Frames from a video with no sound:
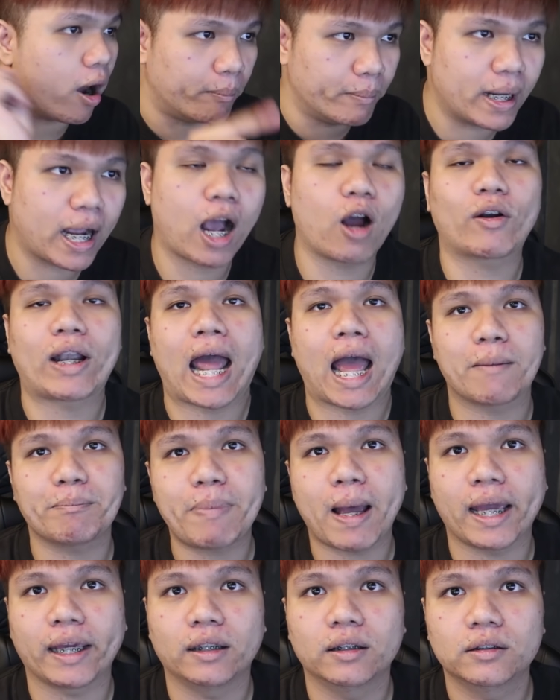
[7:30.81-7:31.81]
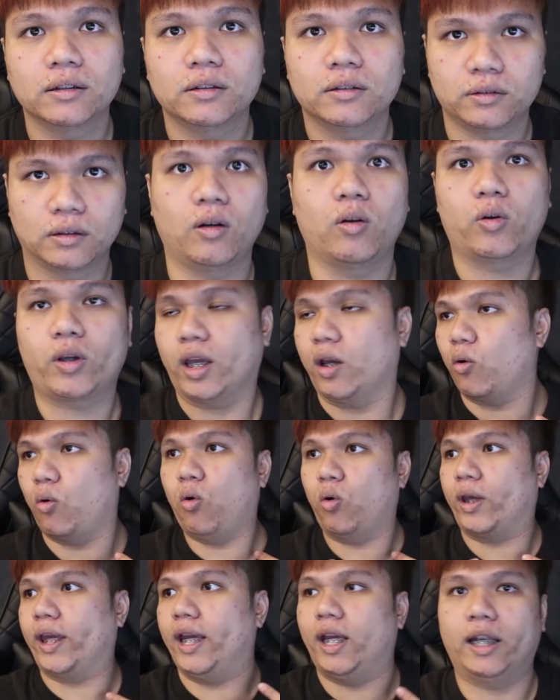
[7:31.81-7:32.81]
มึงเอาน้ำไป
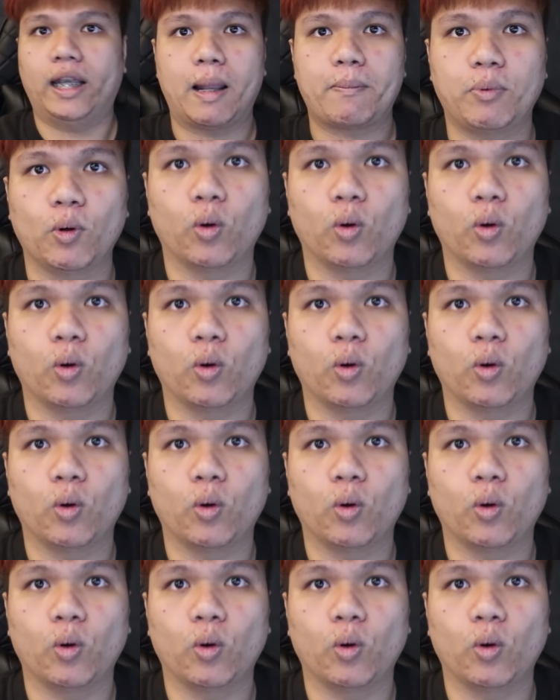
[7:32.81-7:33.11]
โอเคเรา